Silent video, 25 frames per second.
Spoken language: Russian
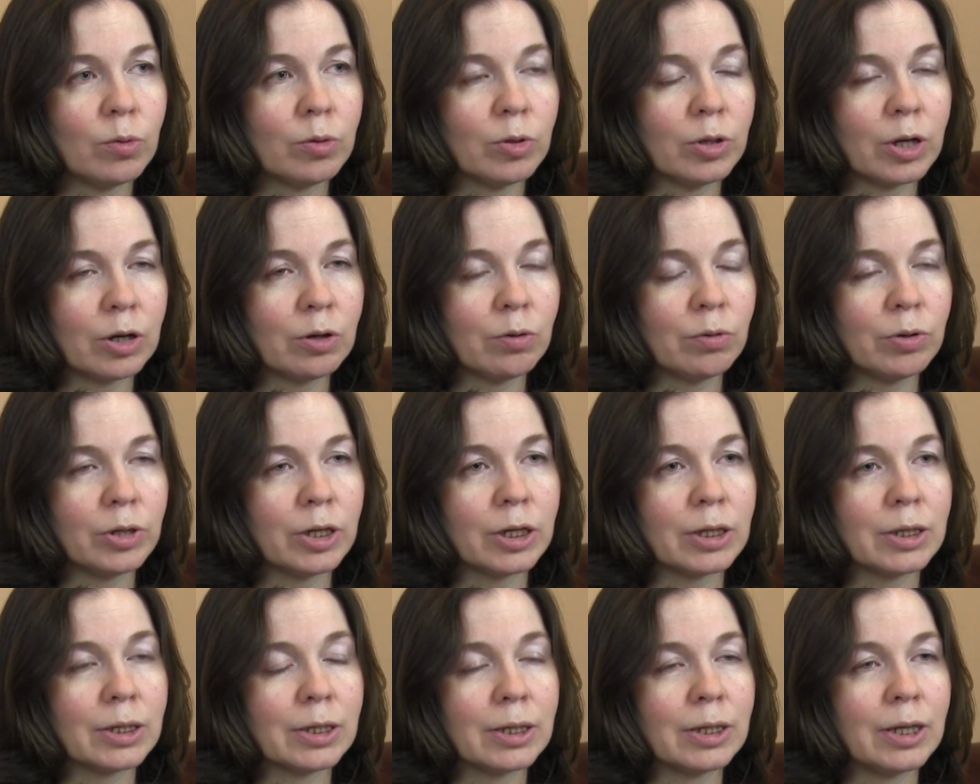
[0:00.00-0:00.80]

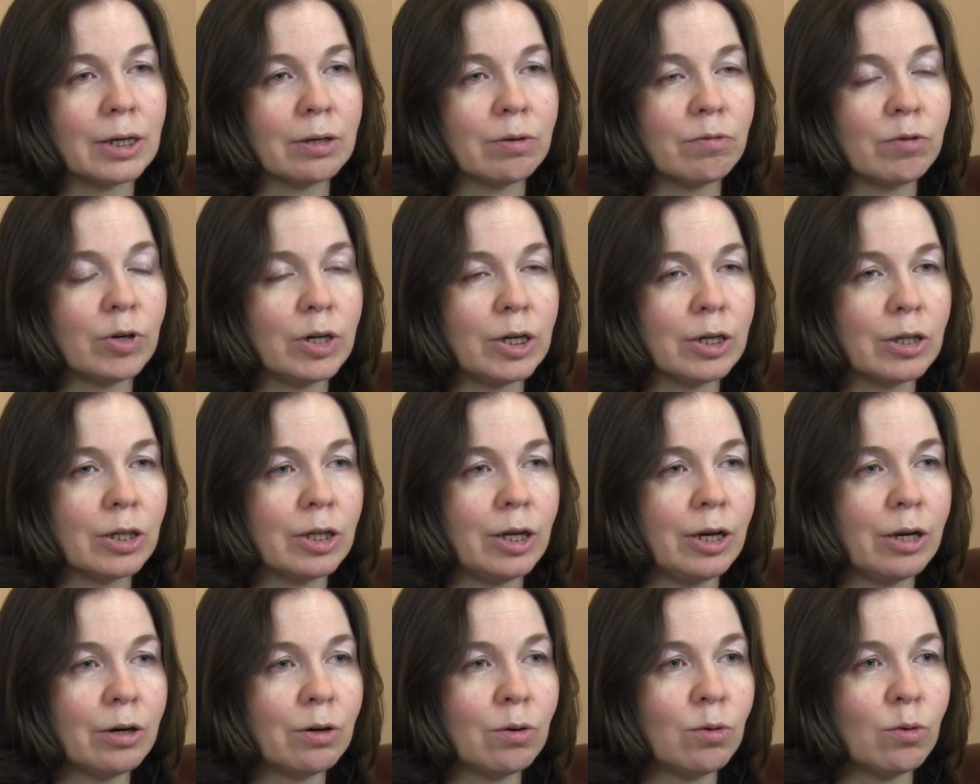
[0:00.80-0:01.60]
находится довольно
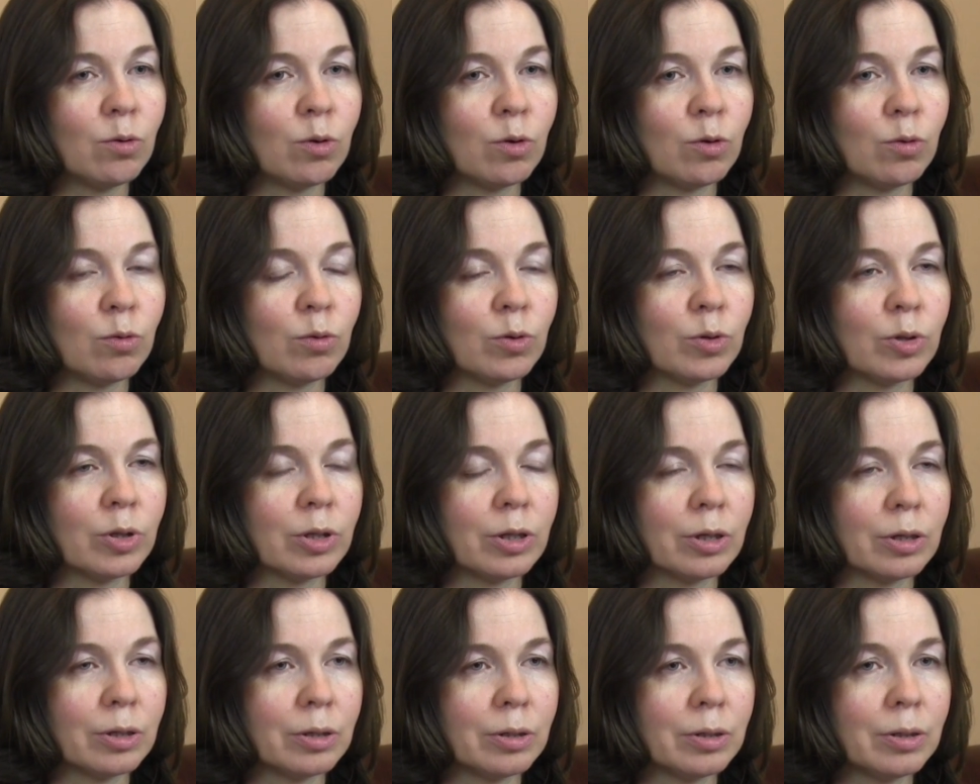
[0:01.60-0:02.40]
далеко от
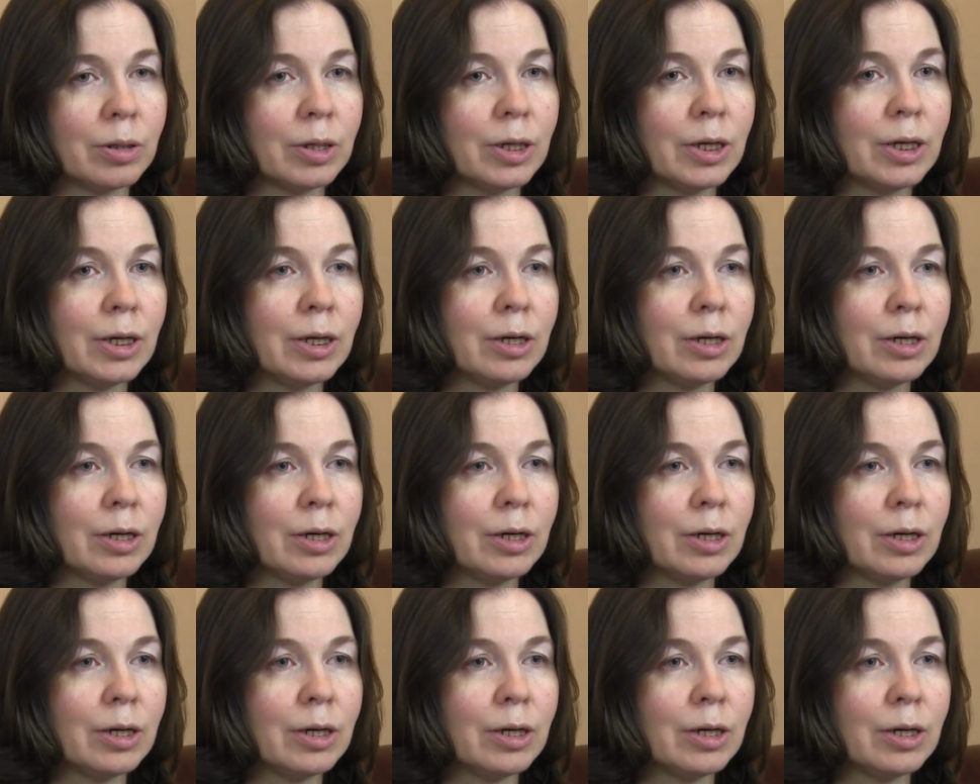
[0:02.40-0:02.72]
э,